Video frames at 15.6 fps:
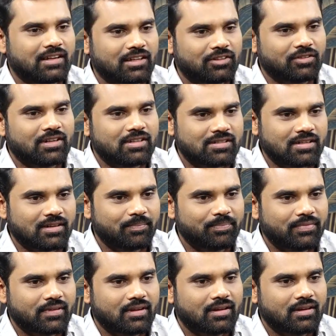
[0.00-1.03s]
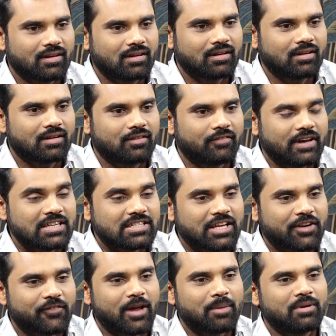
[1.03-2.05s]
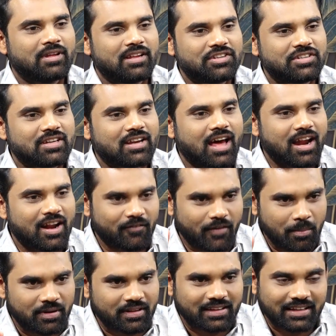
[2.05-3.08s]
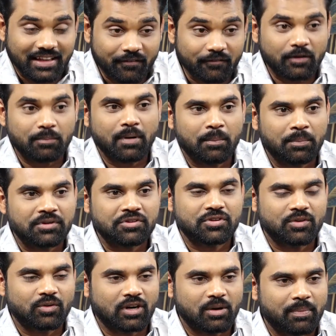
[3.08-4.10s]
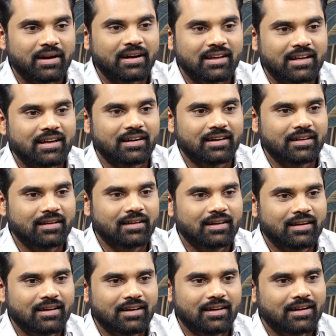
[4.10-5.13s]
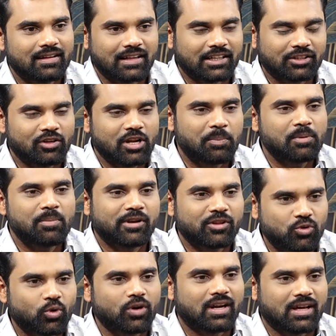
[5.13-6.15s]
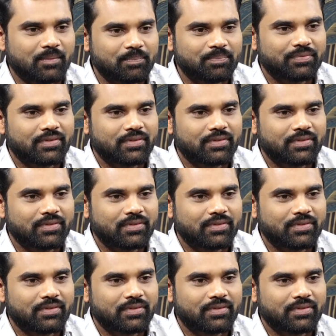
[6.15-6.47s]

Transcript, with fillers: లేదు గతంలో అసలు వైఎస్ఆర్ ఫ్యామిలీ నుంచి నారా ఫ్యామిలీకి గిఫ్ట్ పంపించడం ఒక పండగకి అంటే గతంలో ఎప్పుడు మనం చూడలేం